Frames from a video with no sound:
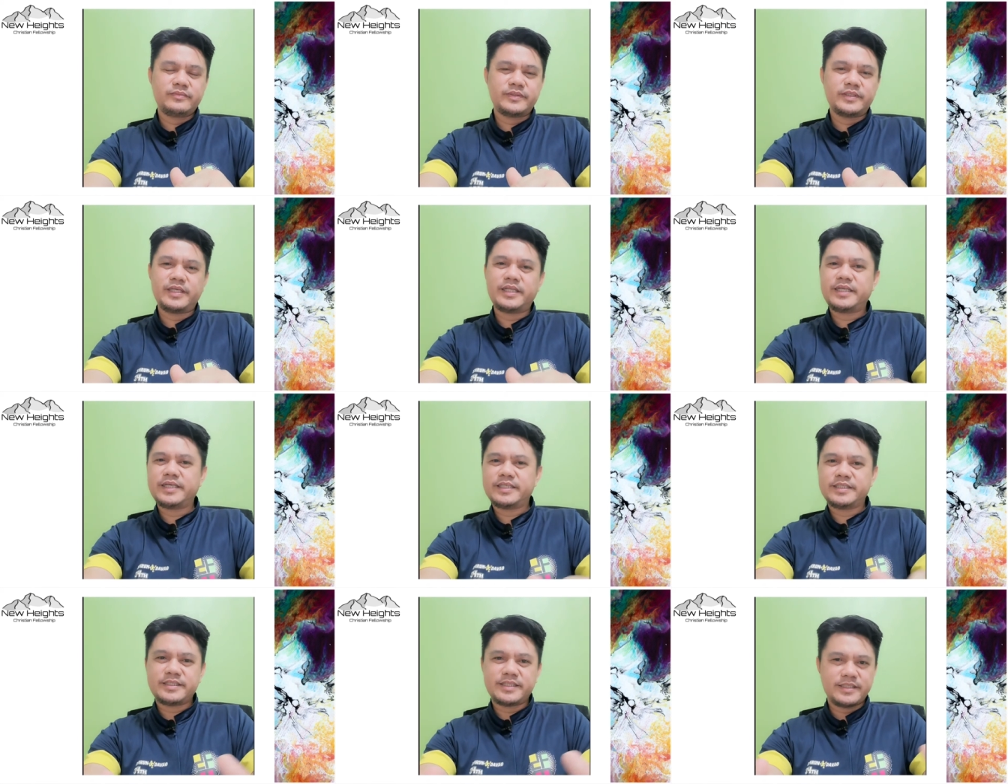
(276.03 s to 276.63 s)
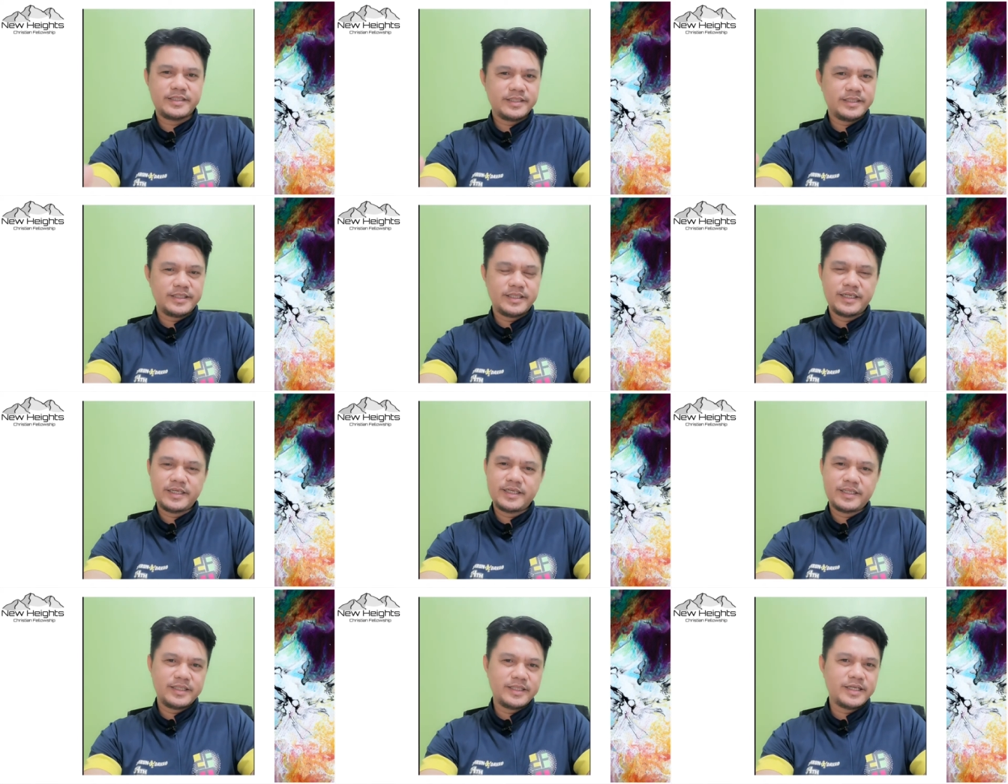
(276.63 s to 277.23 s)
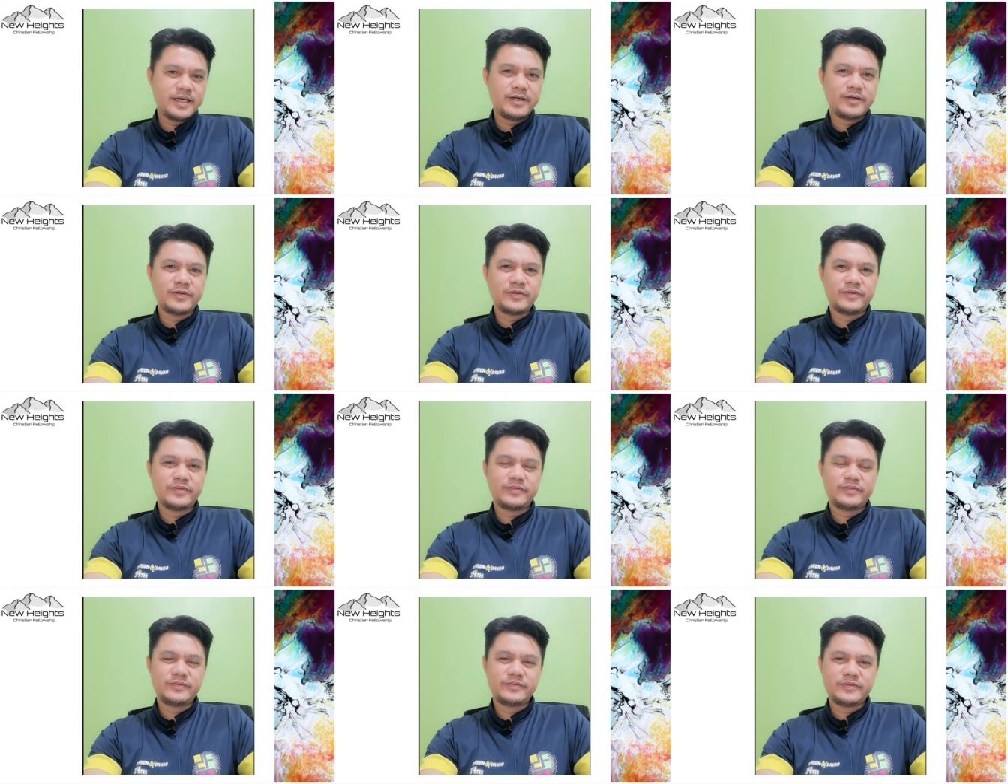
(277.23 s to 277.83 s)
dili sa daghang
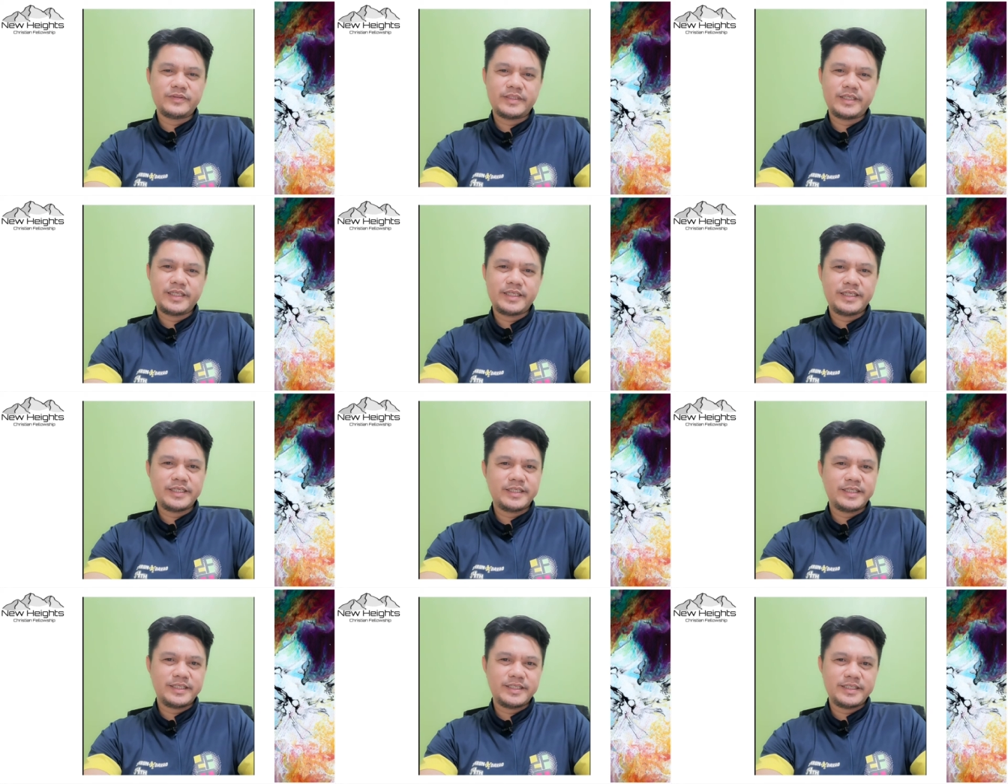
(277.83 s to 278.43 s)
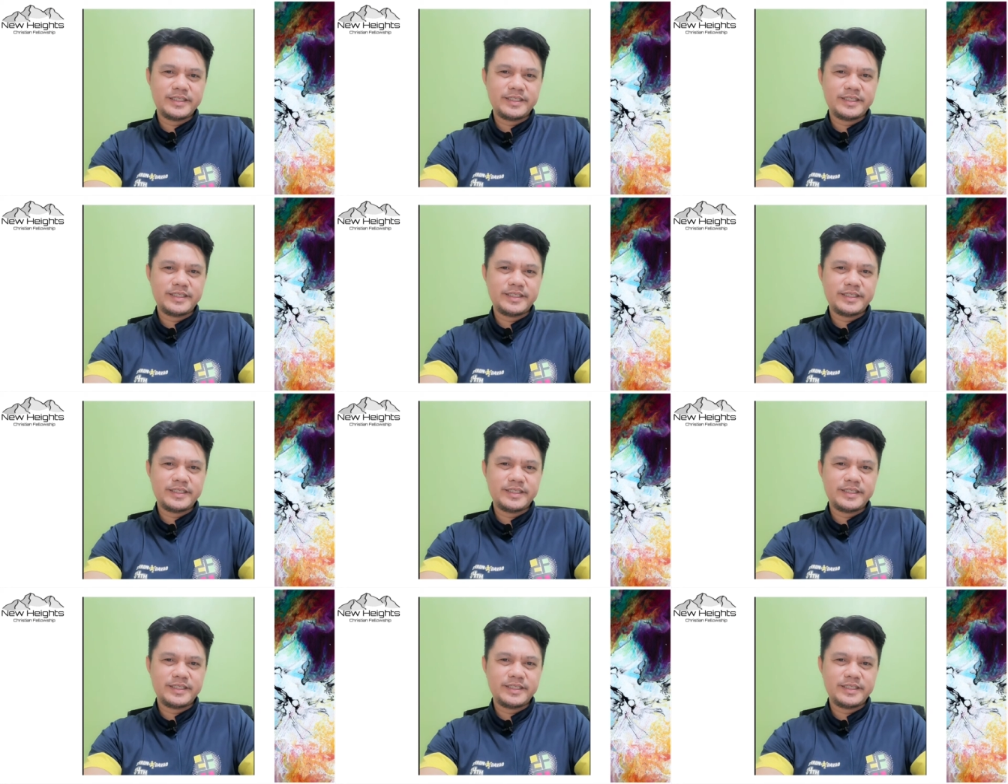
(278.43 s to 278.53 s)
tao dili